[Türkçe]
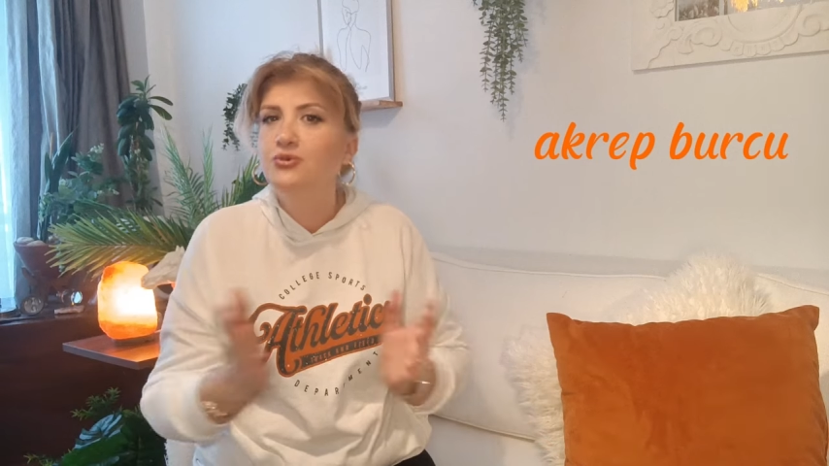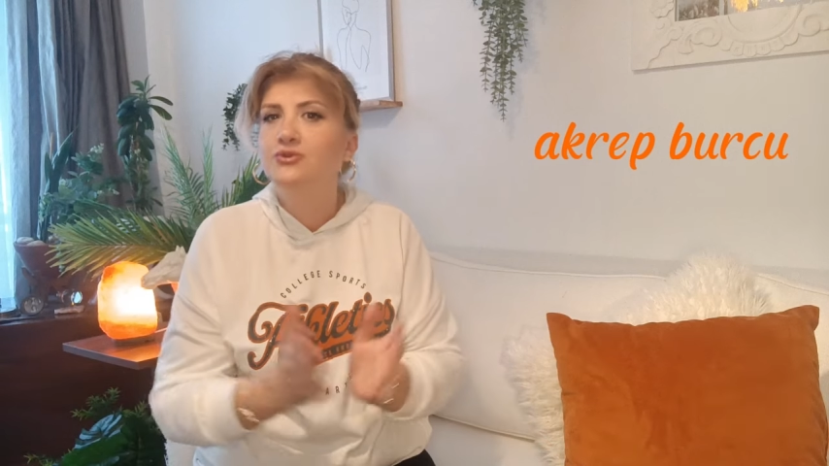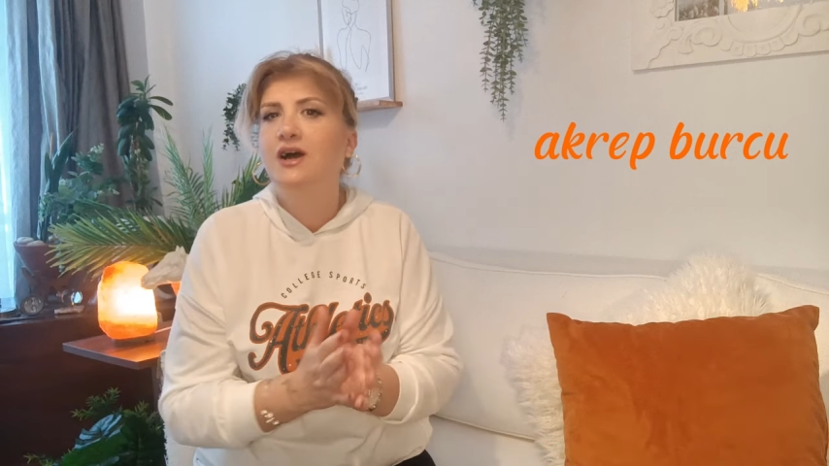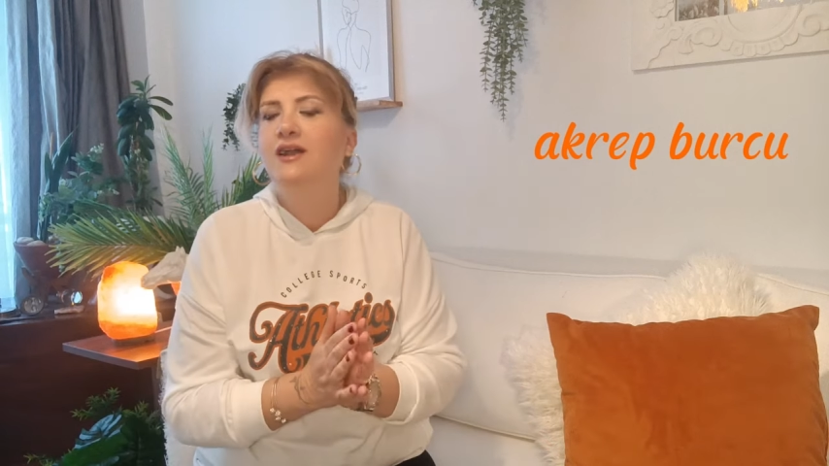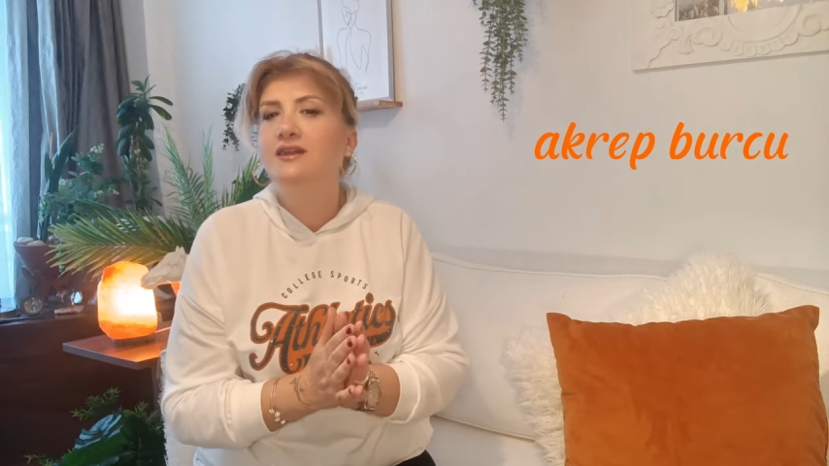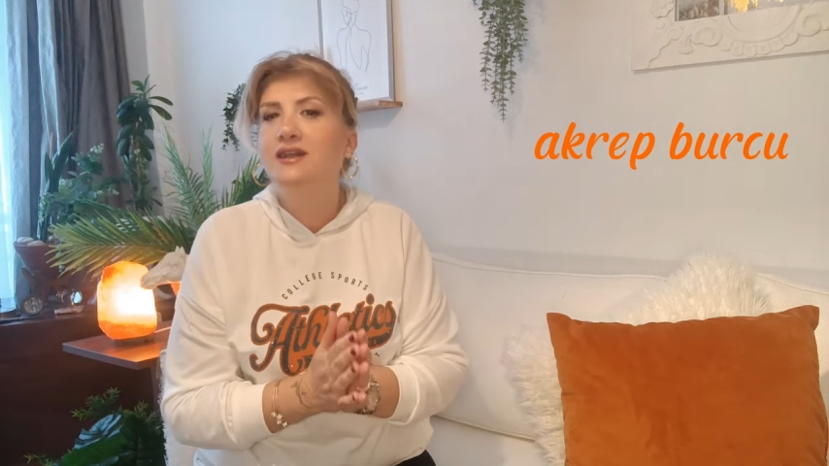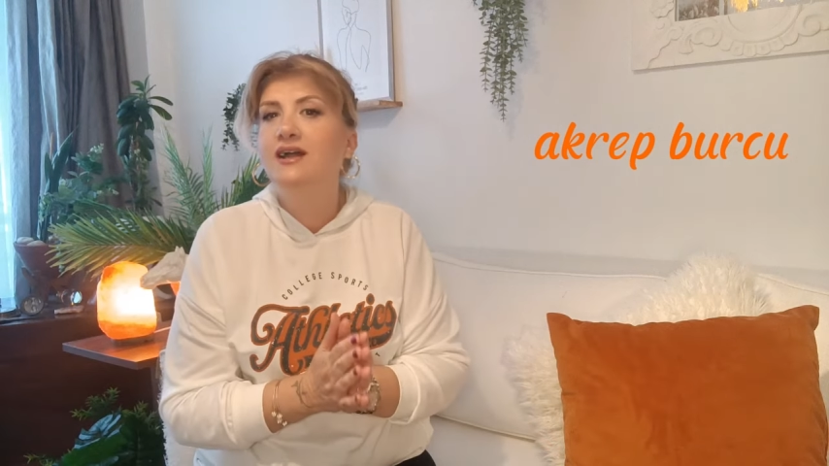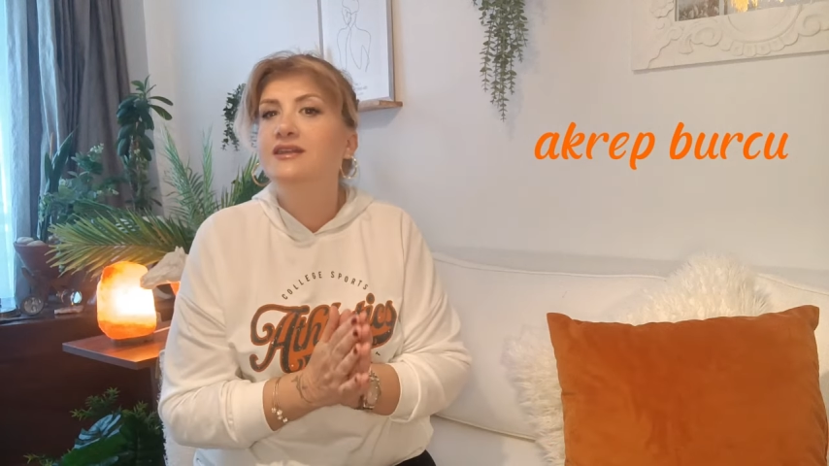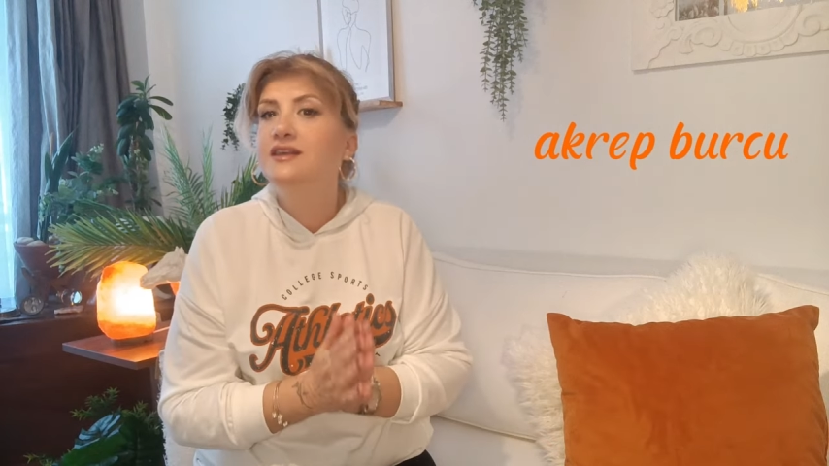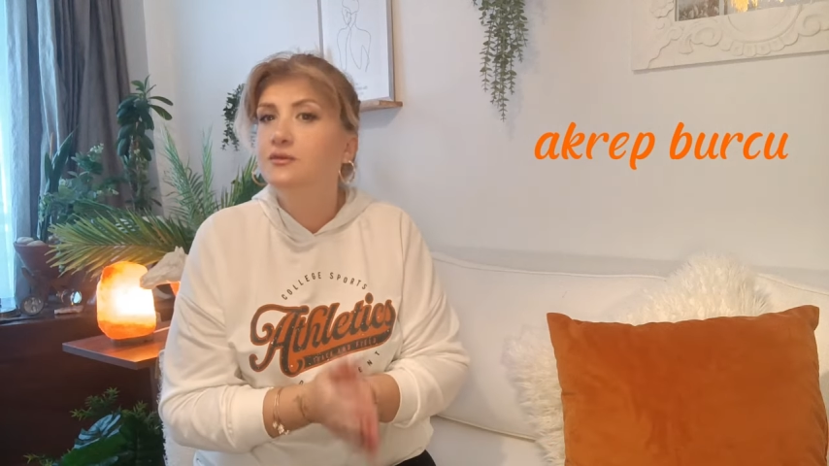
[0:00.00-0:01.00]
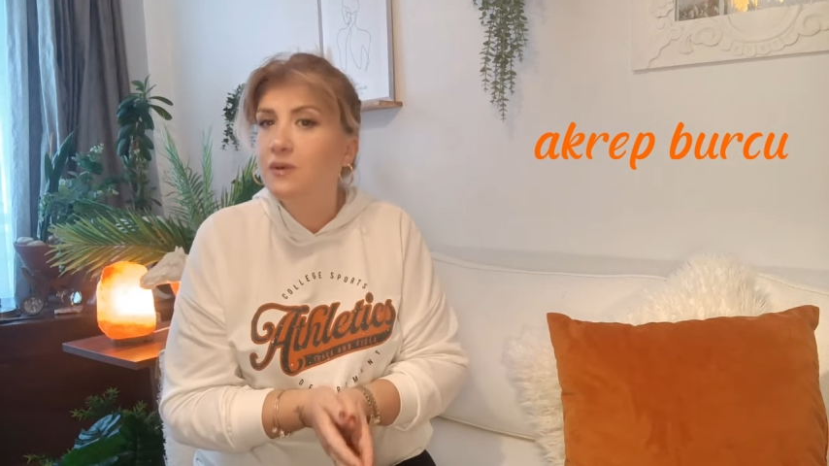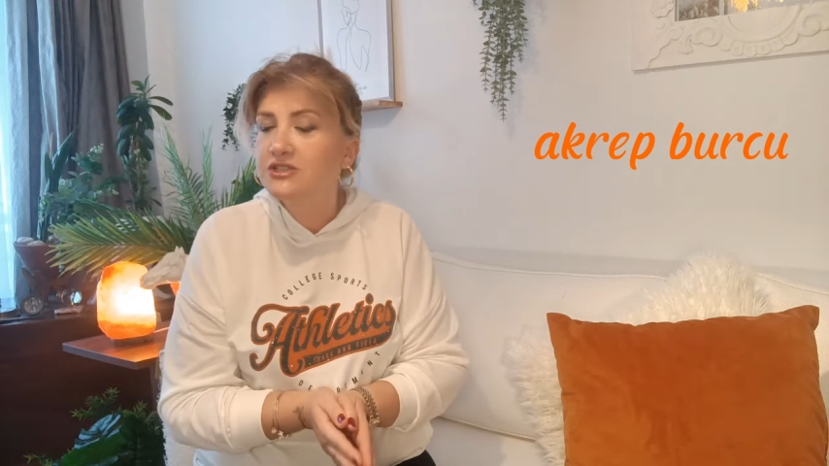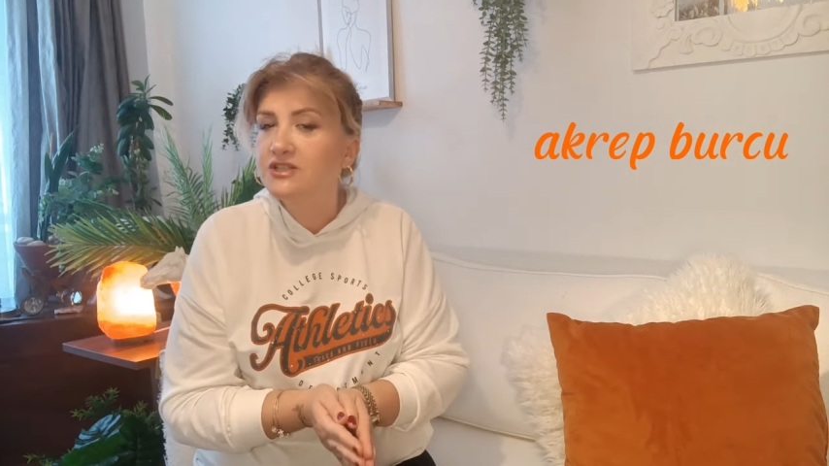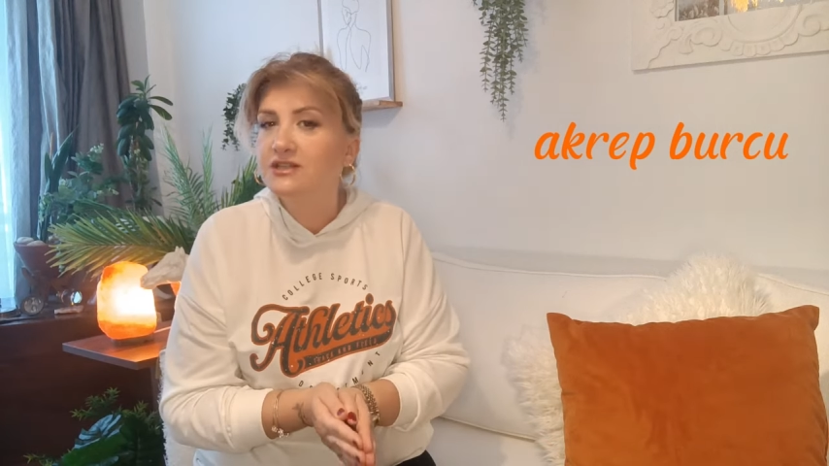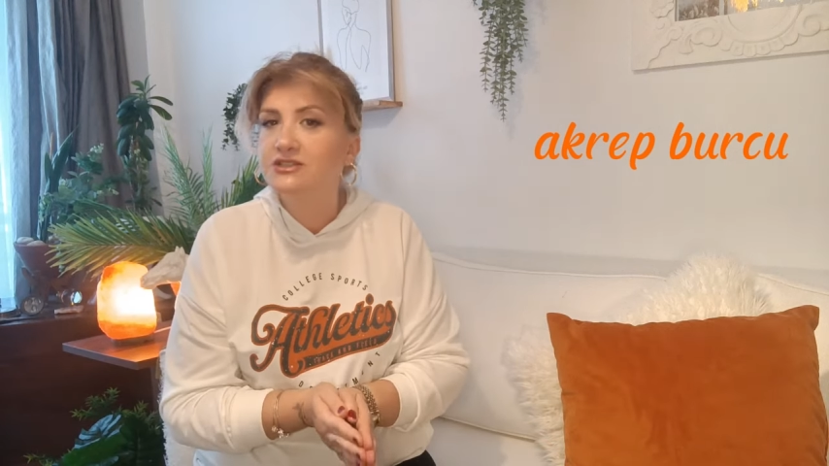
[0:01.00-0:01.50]
Bu tarihler yeni
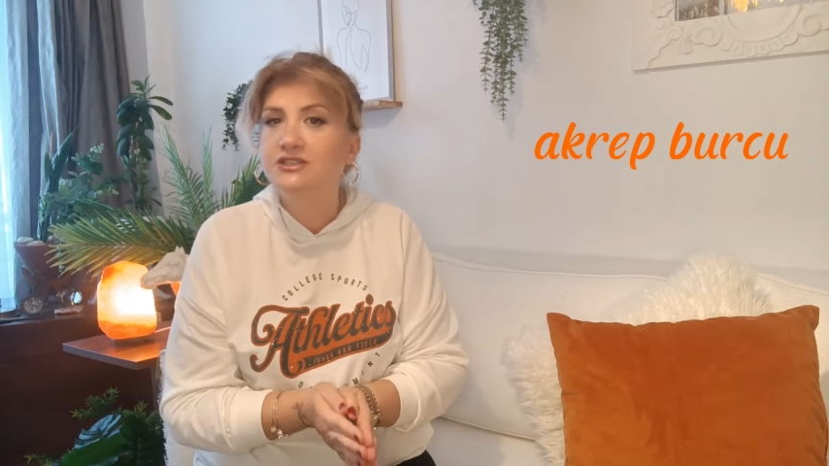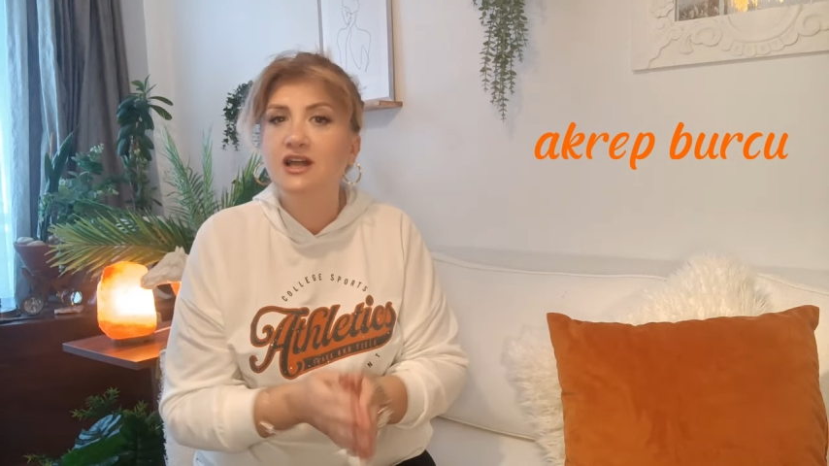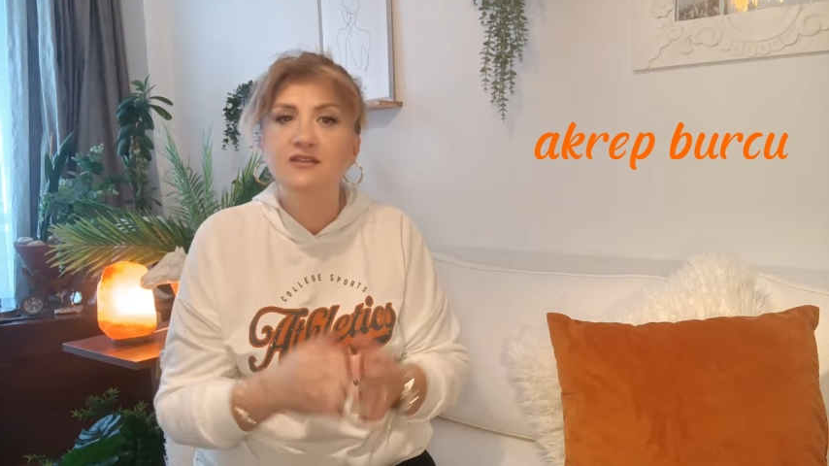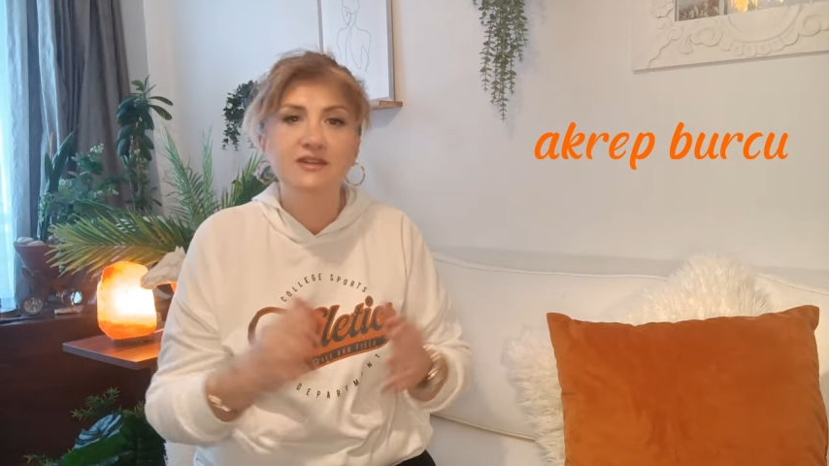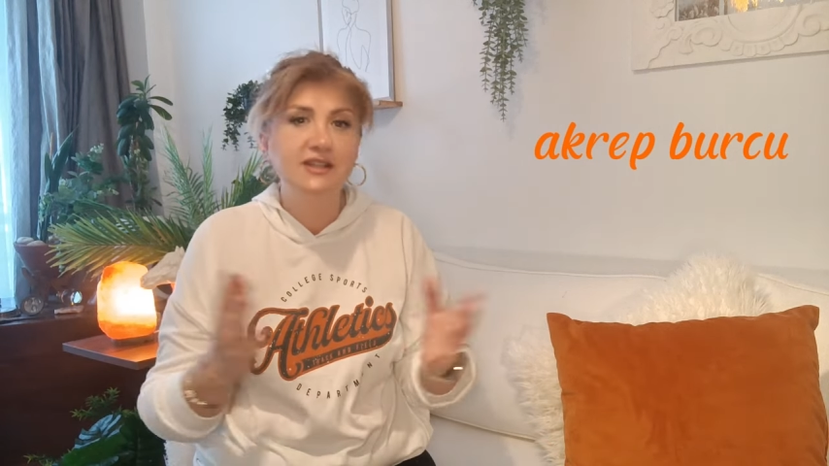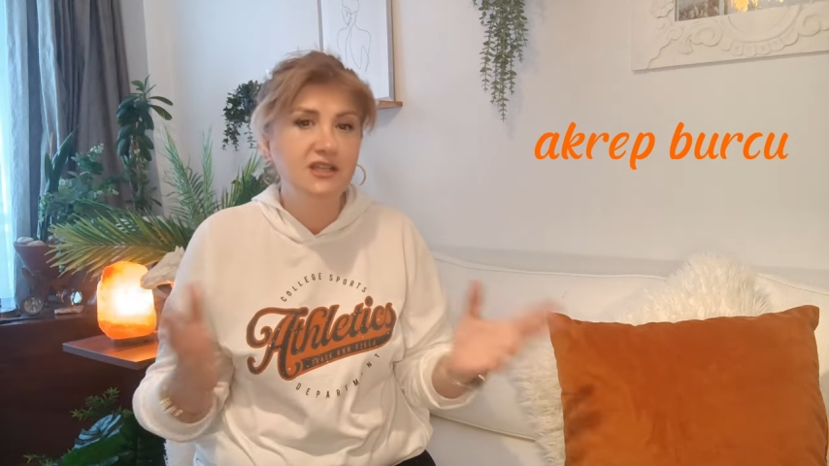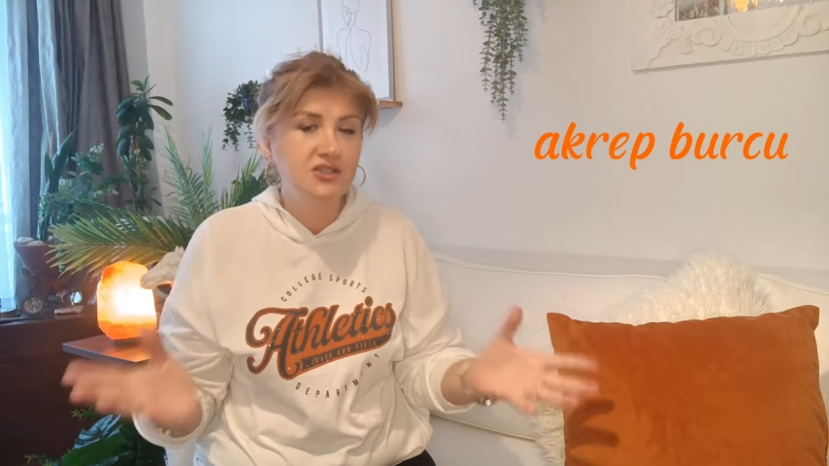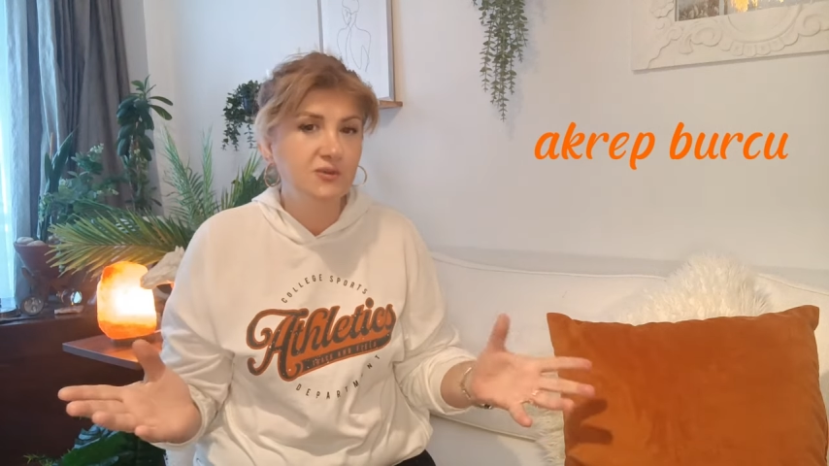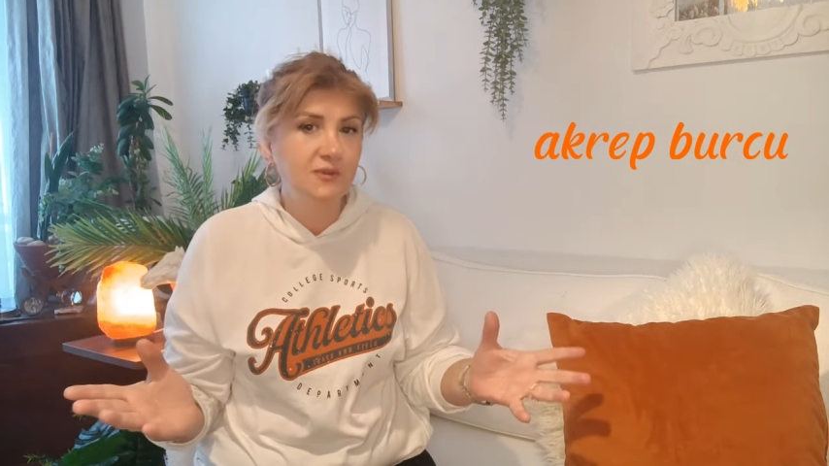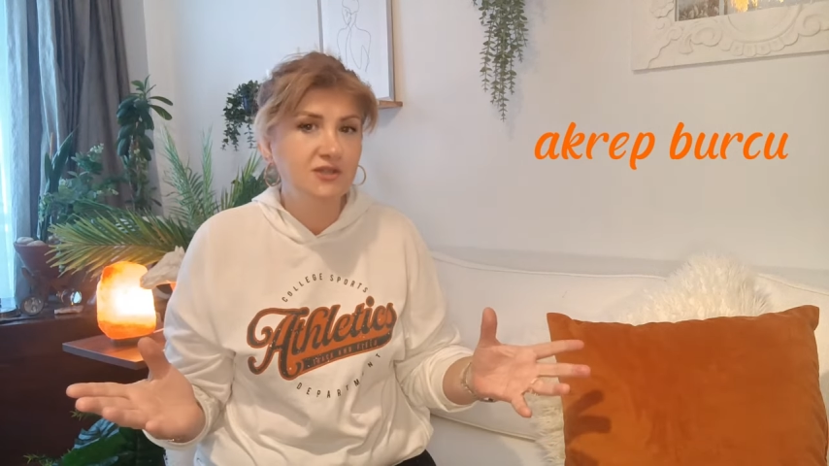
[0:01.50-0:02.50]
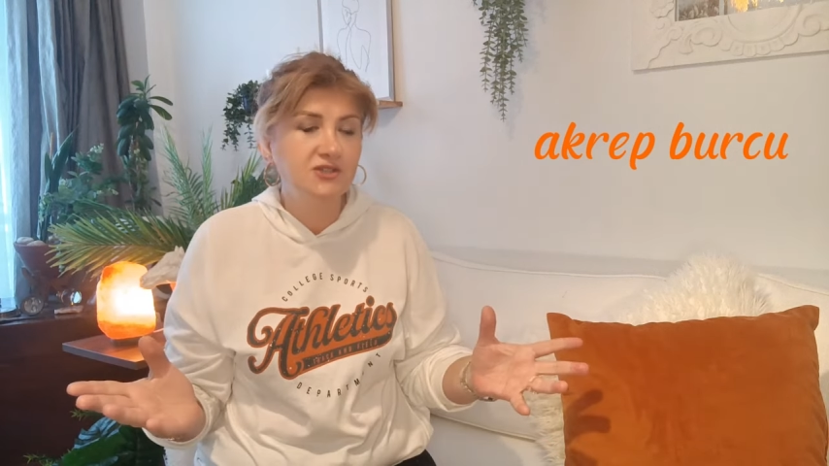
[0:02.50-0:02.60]
başlangıçlar ve değişimler